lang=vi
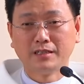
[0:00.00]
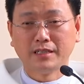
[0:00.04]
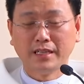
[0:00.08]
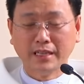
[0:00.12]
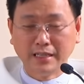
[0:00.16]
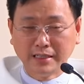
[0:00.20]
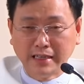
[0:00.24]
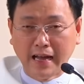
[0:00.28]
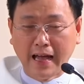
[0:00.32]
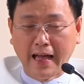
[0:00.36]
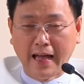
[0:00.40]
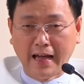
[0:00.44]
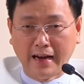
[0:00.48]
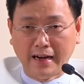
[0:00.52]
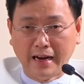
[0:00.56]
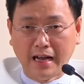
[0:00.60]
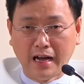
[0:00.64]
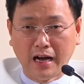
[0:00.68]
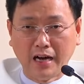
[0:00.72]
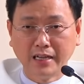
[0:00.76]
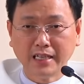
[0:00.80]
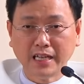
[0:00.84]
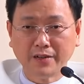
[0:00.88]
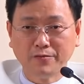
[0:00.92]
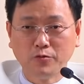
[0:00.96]
thiên đàng là
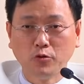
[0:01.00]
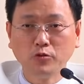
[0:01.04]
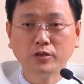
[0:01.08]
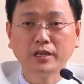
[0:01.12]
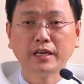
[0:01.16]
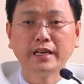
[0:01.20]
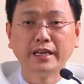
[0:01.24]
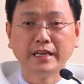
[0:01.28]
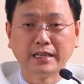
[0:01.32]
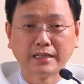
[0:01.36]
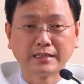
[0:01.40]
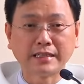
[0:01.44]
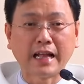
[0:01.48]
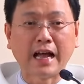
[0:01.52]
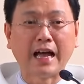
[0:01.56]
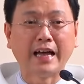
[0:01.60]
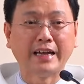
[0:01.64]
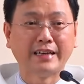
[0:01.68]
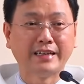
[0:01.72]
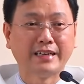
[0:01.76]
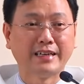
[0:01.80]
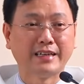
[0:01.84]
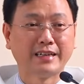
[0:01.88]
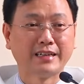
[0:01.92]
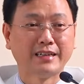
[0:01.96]
ở giây phút hiện
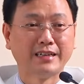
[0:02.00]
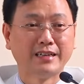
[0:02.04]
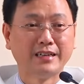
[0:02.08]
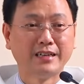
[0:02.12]
tại này